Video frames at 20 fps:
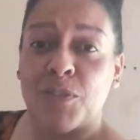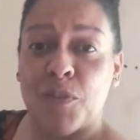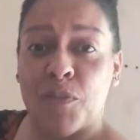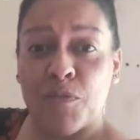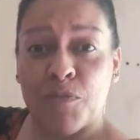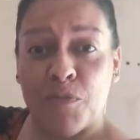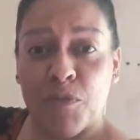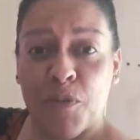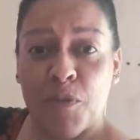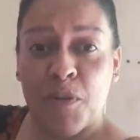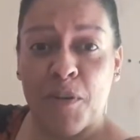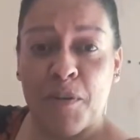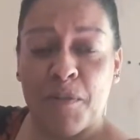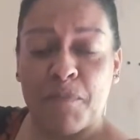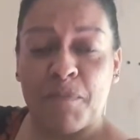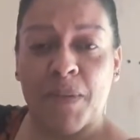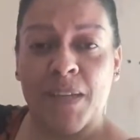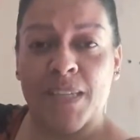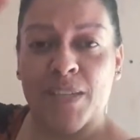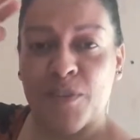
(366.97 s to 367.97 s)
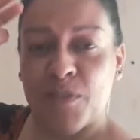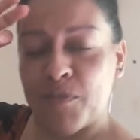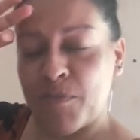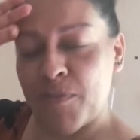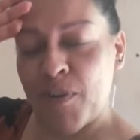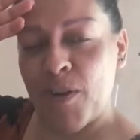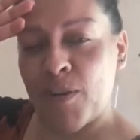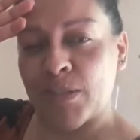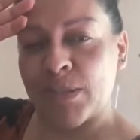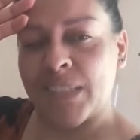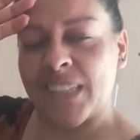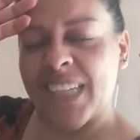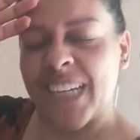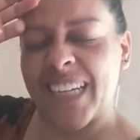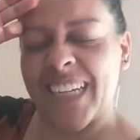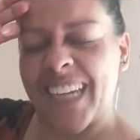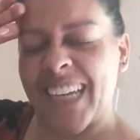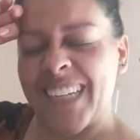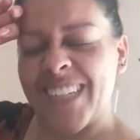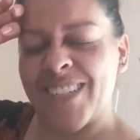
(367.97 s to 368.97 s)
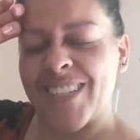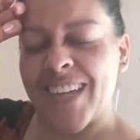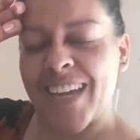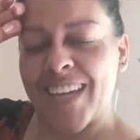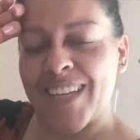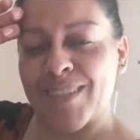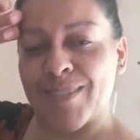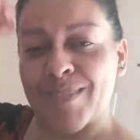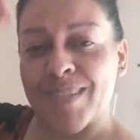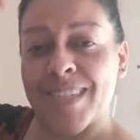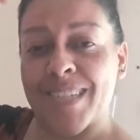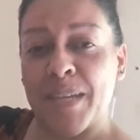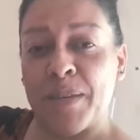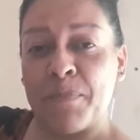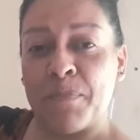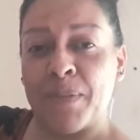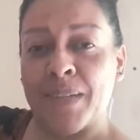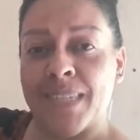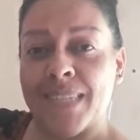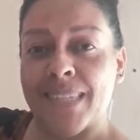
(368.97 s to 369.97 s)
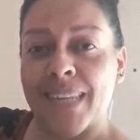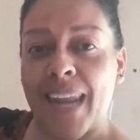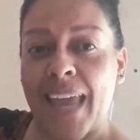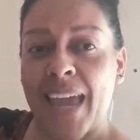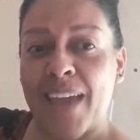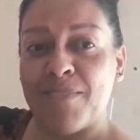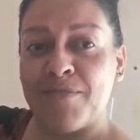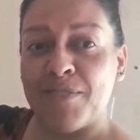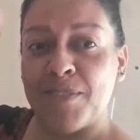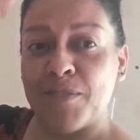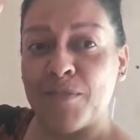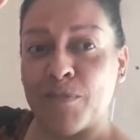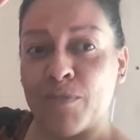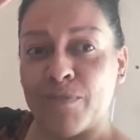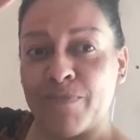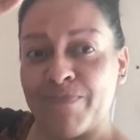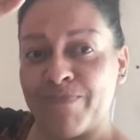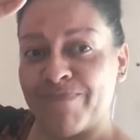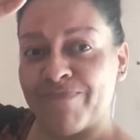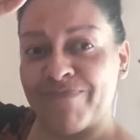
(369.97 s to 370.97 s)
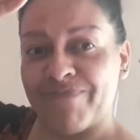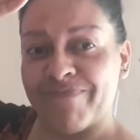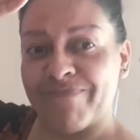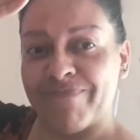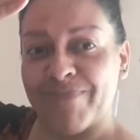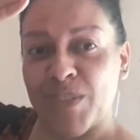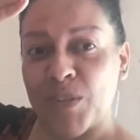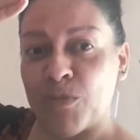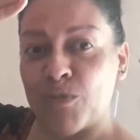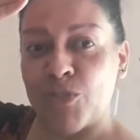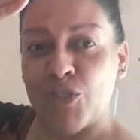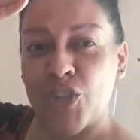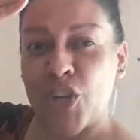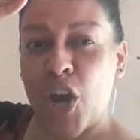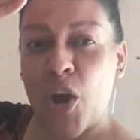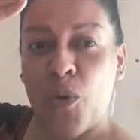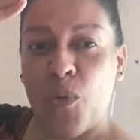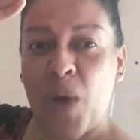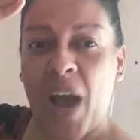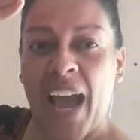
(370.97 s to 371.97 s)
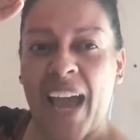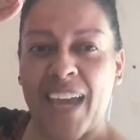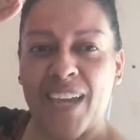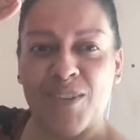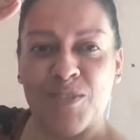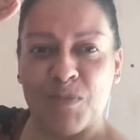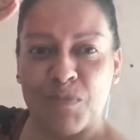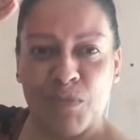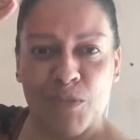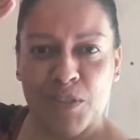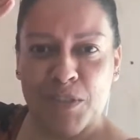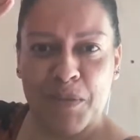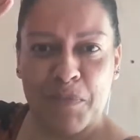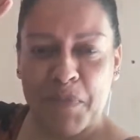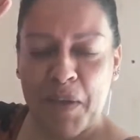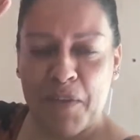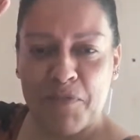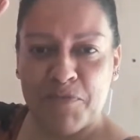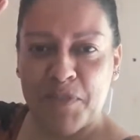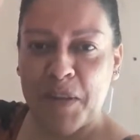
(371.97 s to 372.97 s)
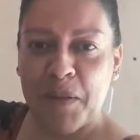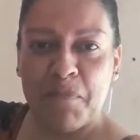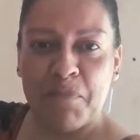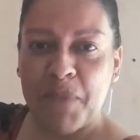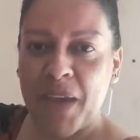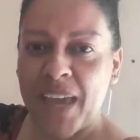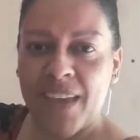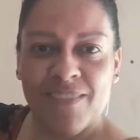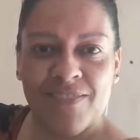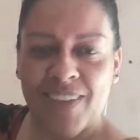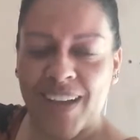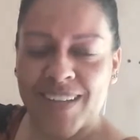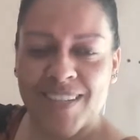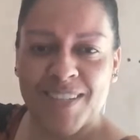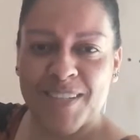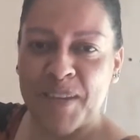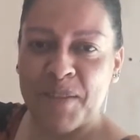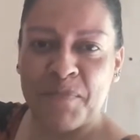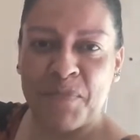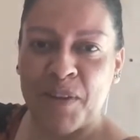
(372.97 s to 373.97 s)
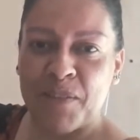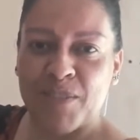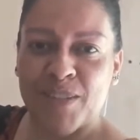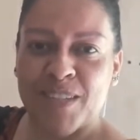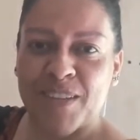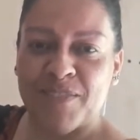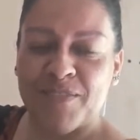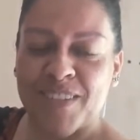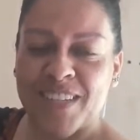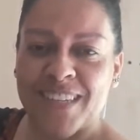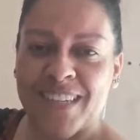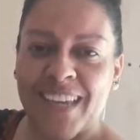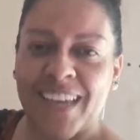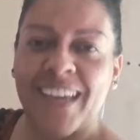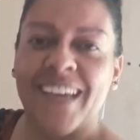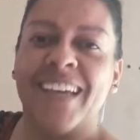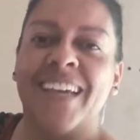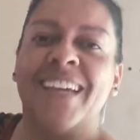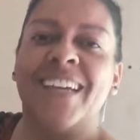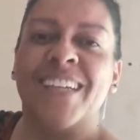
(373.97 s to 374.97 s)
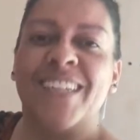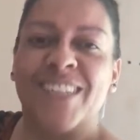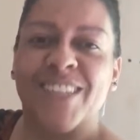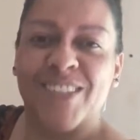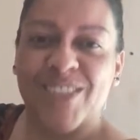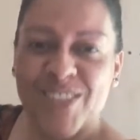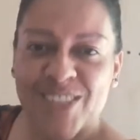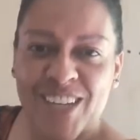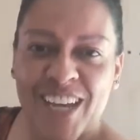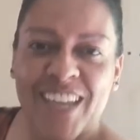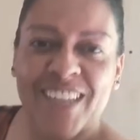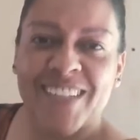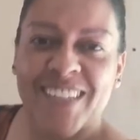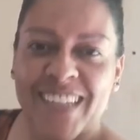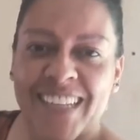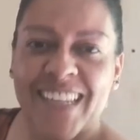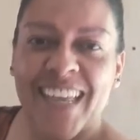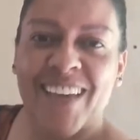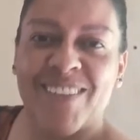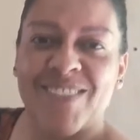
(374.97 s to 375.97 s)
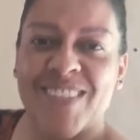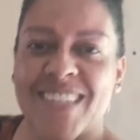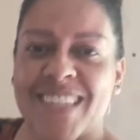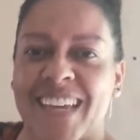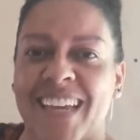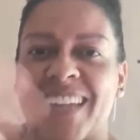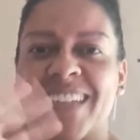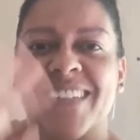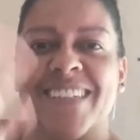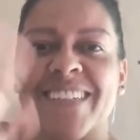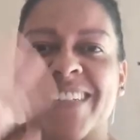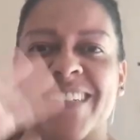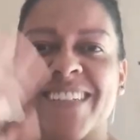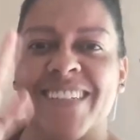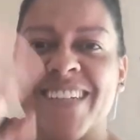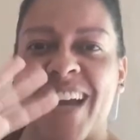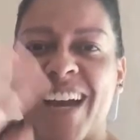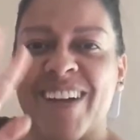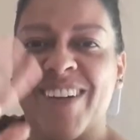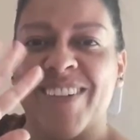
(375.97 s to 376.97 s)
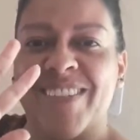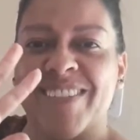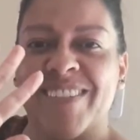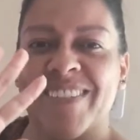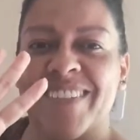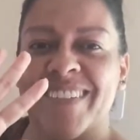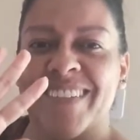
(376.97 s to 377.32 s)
Eu vou, mas eu volto daquele jeito, simples, leve, com DIY, como diz a minha filha, bem facinho para você fazer, do jeito que deve ser. Tchau!